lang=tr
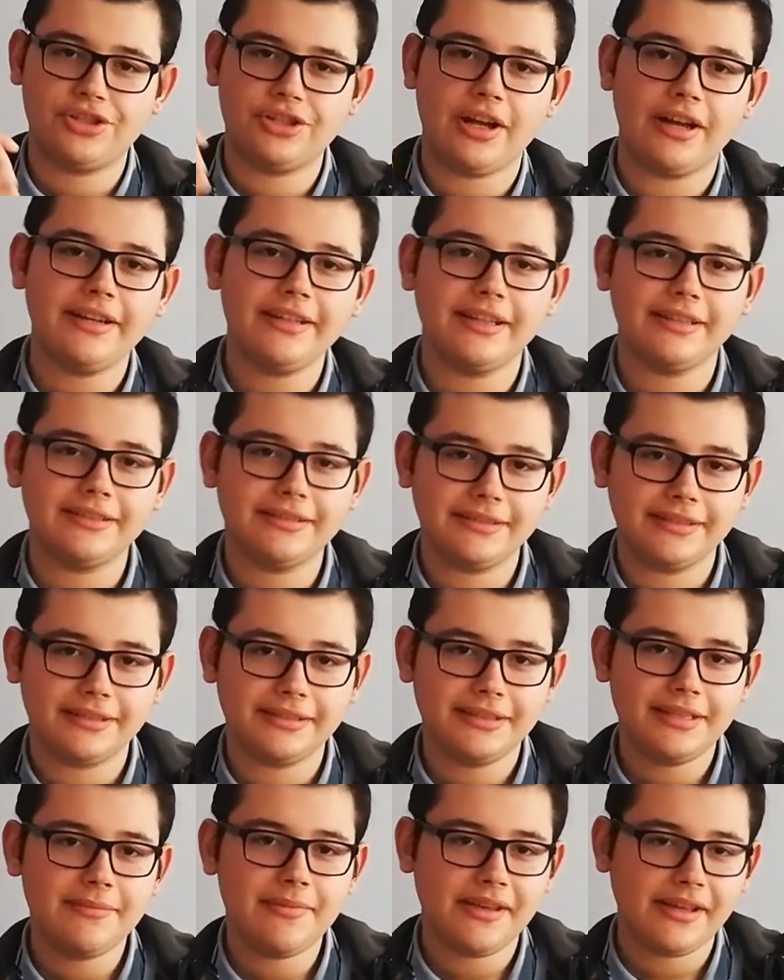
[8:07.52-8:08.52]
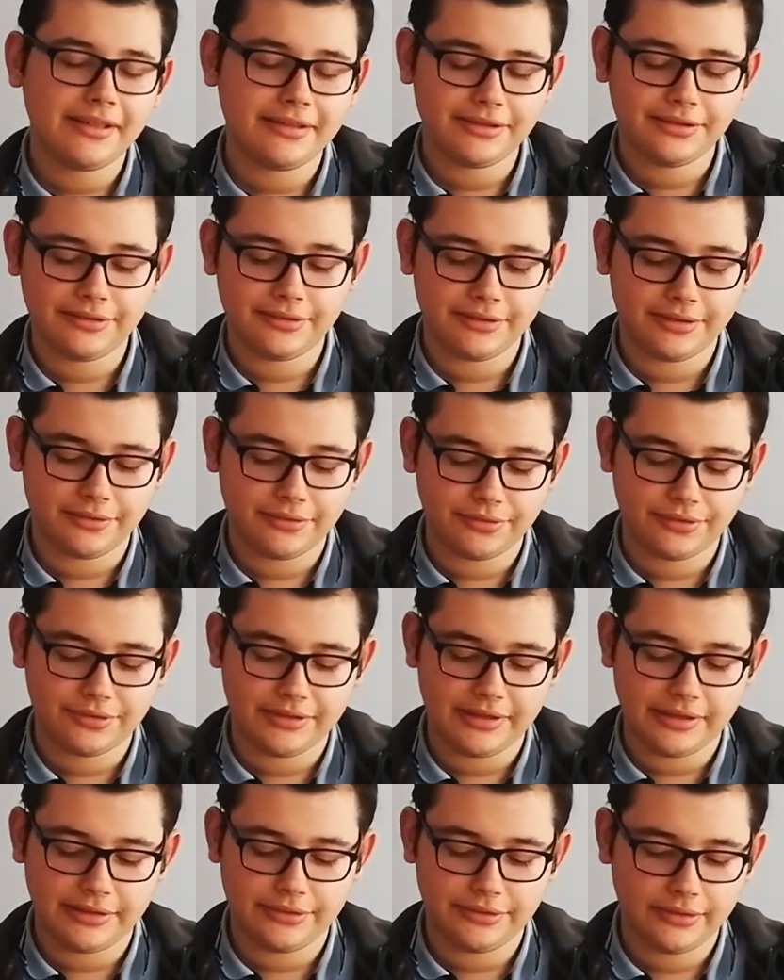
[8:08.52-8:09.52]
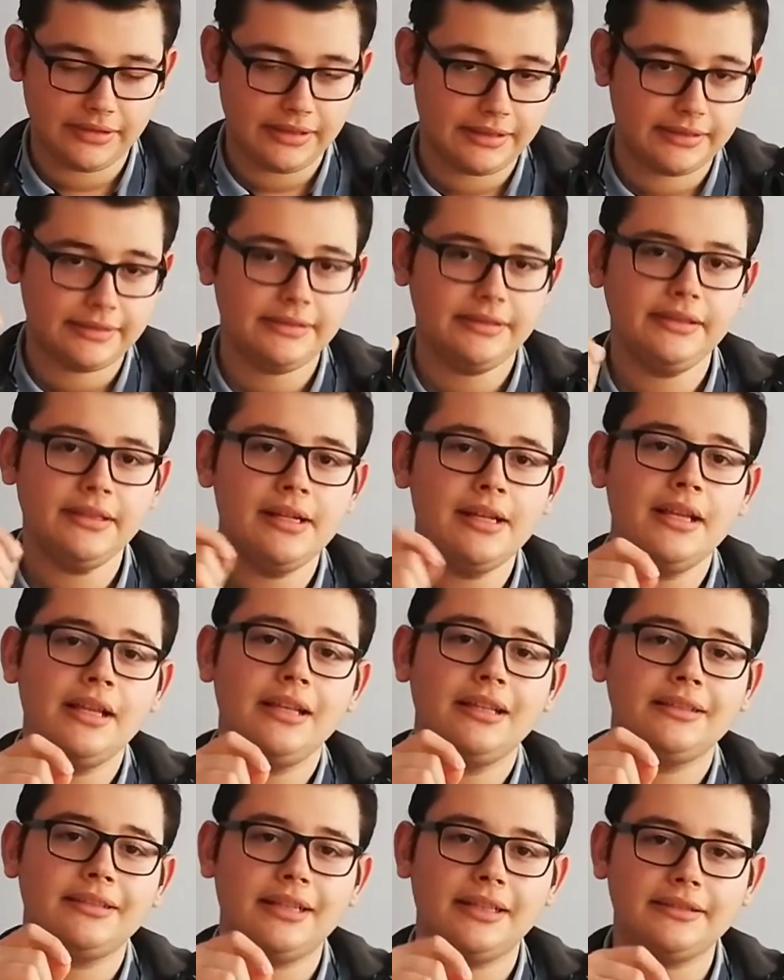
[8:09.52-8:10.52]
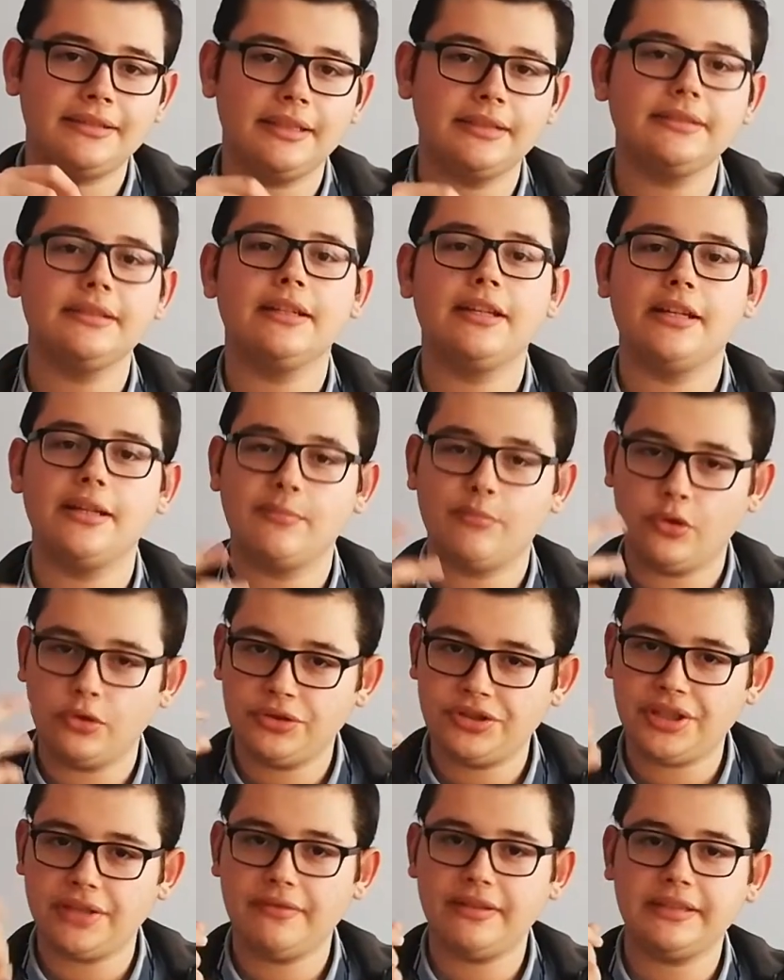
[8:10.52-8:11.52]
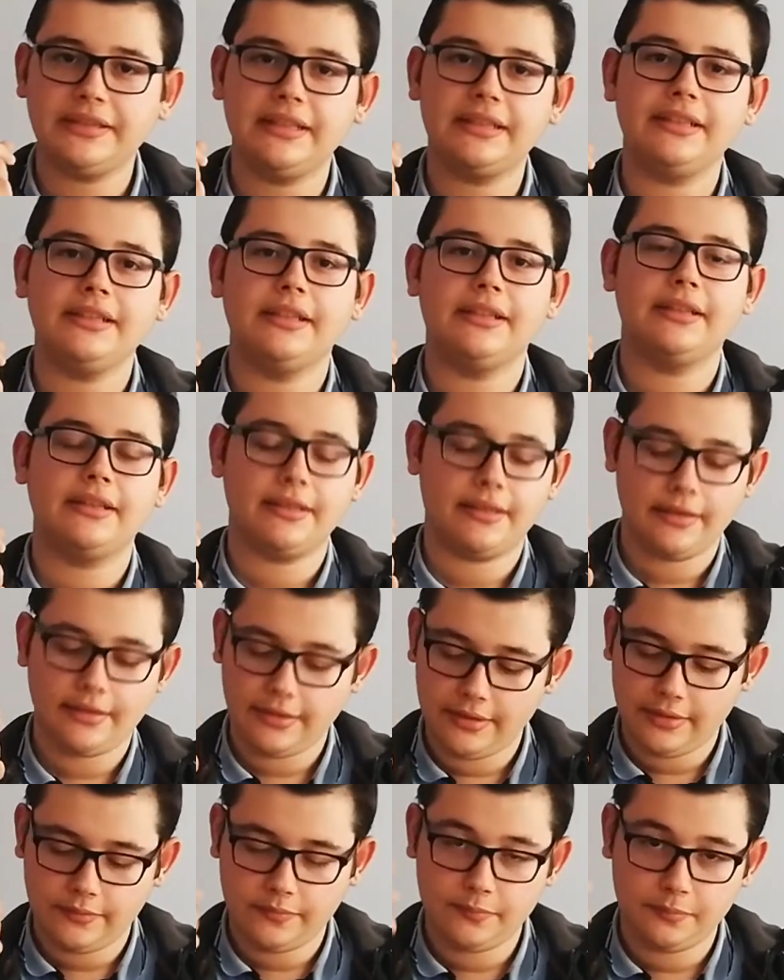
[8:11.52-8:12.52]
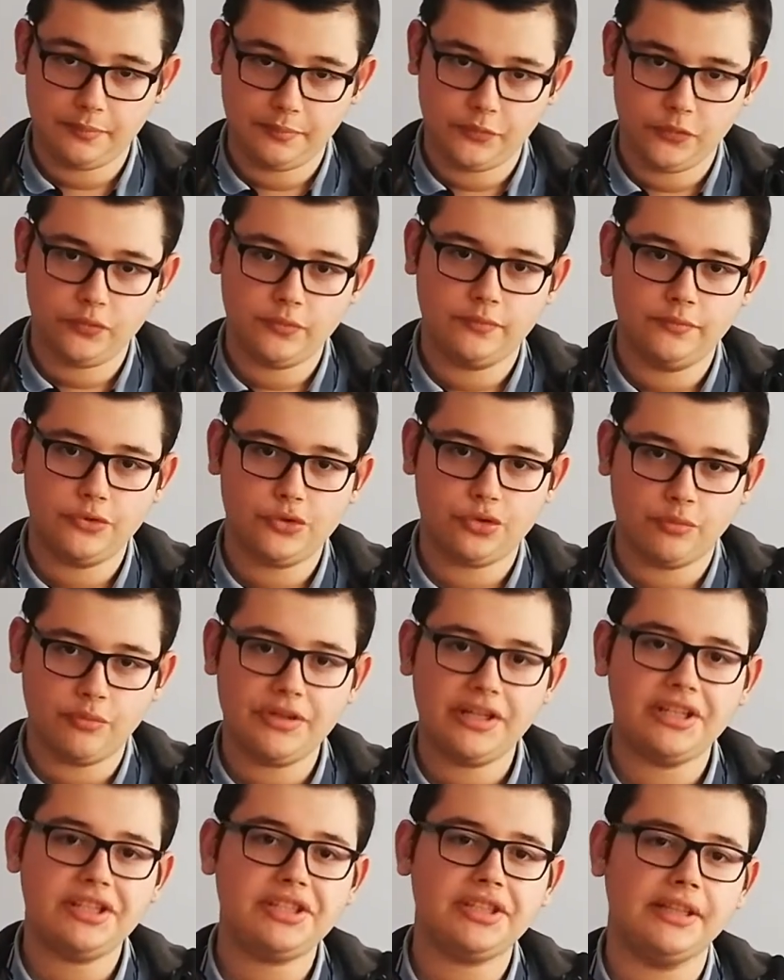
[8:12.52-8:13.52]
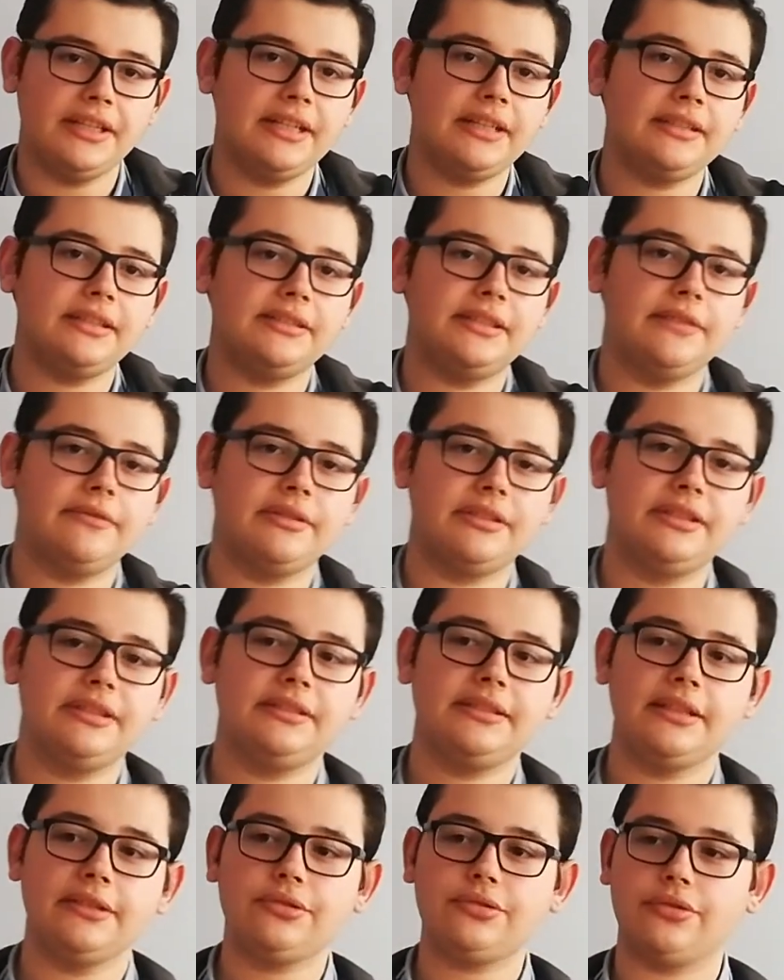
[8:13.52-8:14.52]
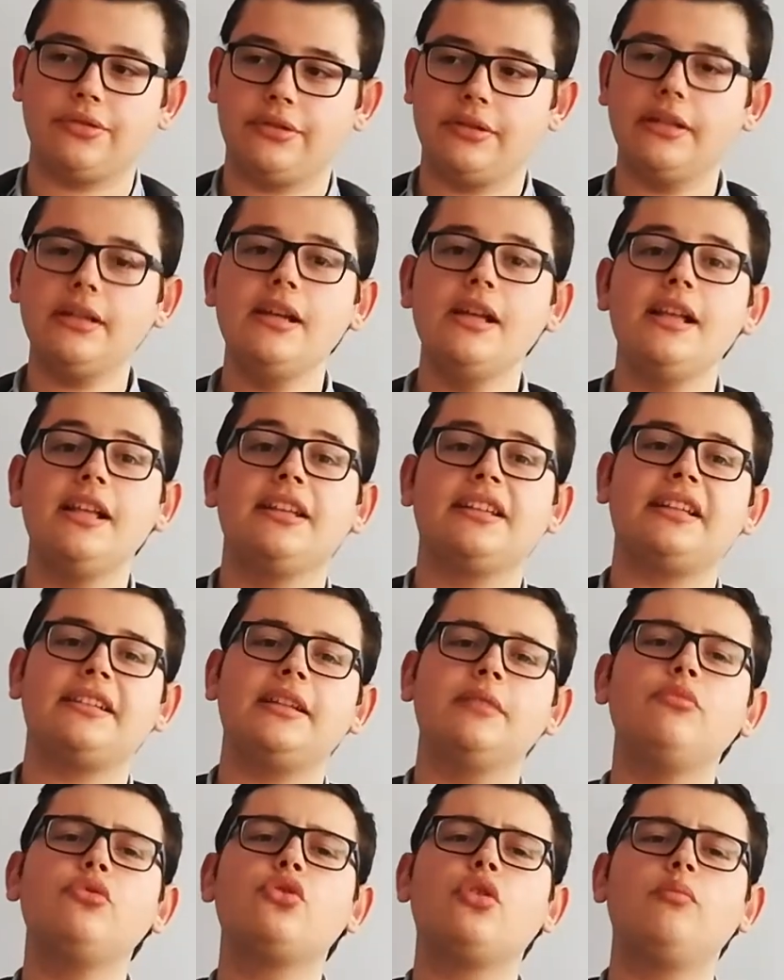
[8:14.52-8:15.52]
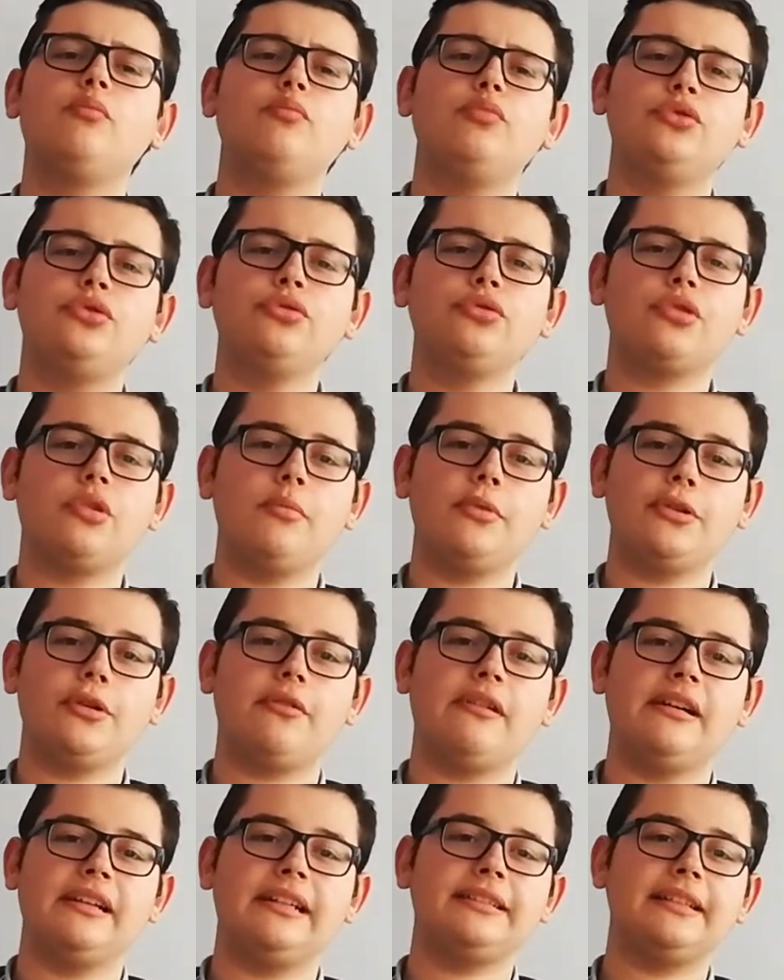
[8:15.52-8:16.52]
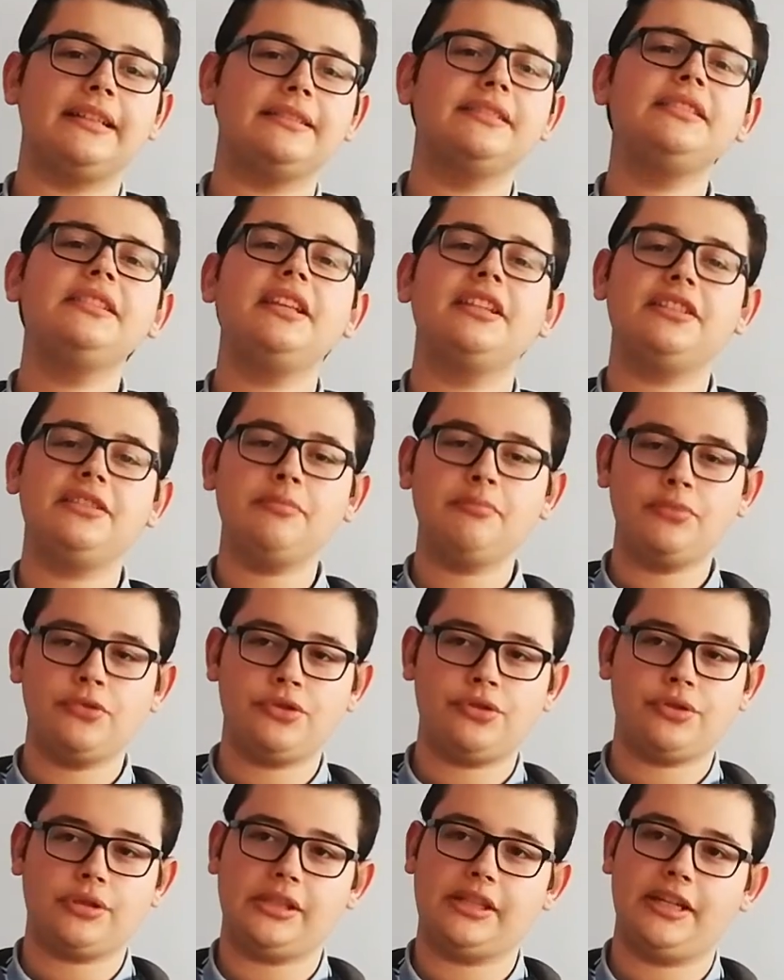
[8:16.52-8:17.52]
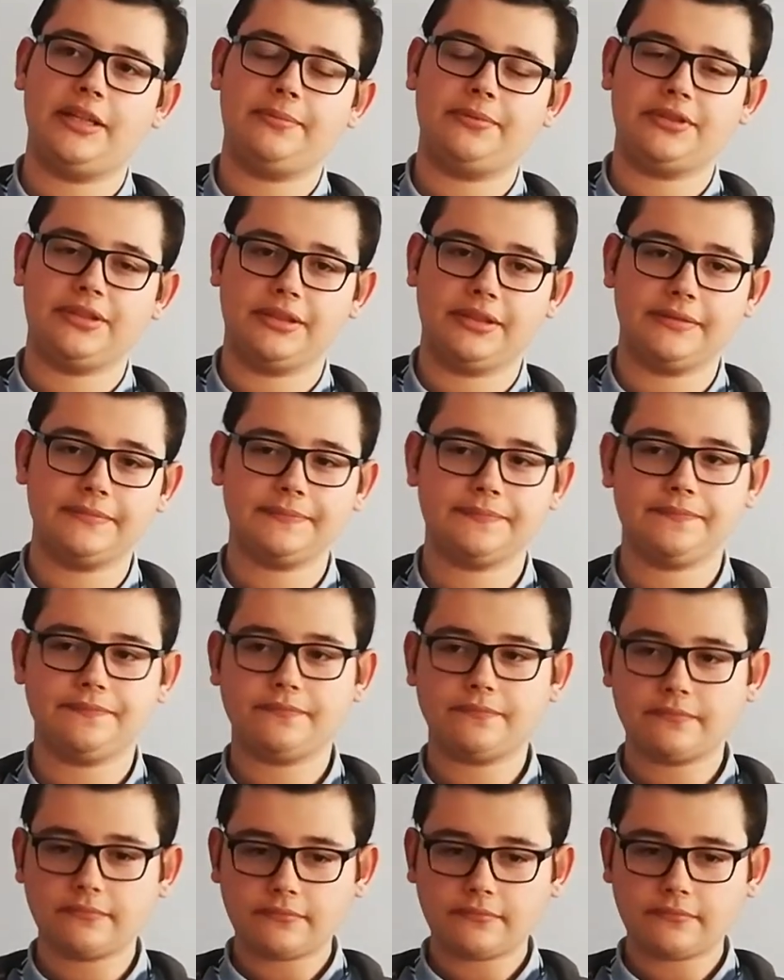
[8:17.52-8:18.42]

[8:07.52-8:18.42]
Çaryanlılarına beyaz Çar. E, Ruslar diyorlardı. Zaten e, Bolşevikler e, cumhuriyetçileri de devirdikten sonra zaten bu Rom, bütün Romanov hanedanlığını kesip biçiyorlar hepsini. Hı.